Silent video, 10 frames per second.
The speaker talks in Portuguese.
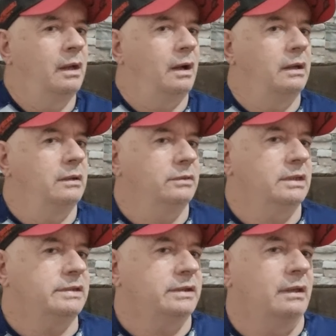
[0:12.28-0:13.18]
Aí eu
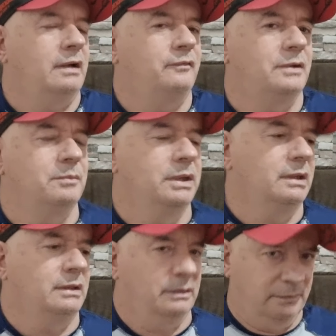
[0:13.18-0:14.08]
deixei lá a
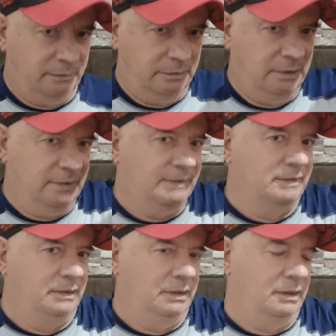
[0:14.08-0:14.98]
família,
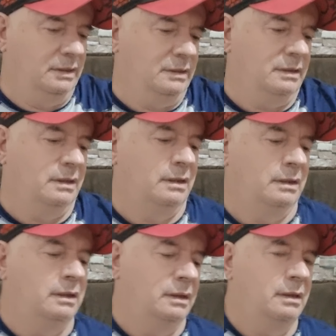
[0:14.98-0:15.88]
desci
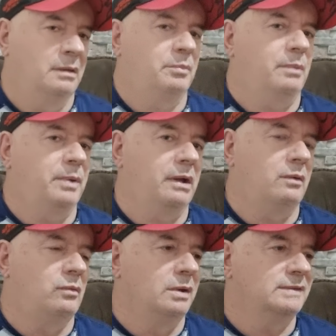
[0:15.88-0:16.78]
para pegar
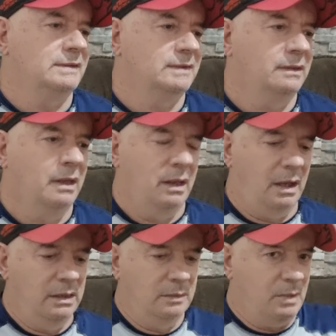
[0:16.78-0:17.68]
um ônibus assim.
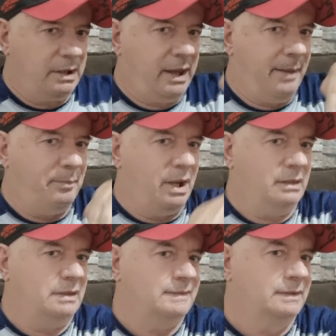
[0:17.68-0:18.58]
Aí tem uma
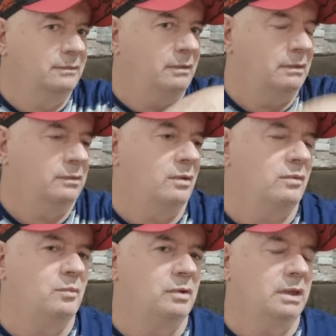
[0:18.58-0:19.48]
quebrada assim, ó. Tem uma
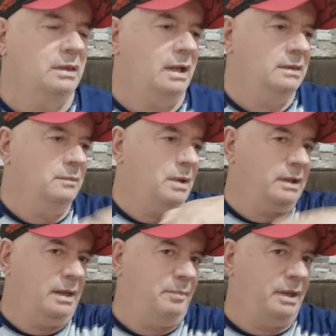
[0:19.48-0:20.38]
comunidade, tem uma
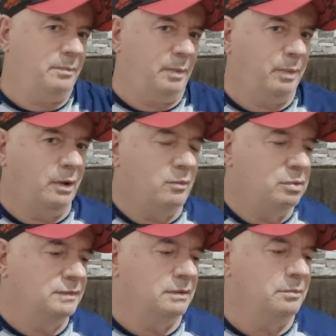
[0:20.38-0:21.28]
quebrada para pegar o
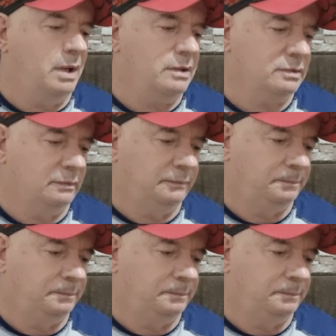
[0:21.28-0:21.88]
busão embaixo.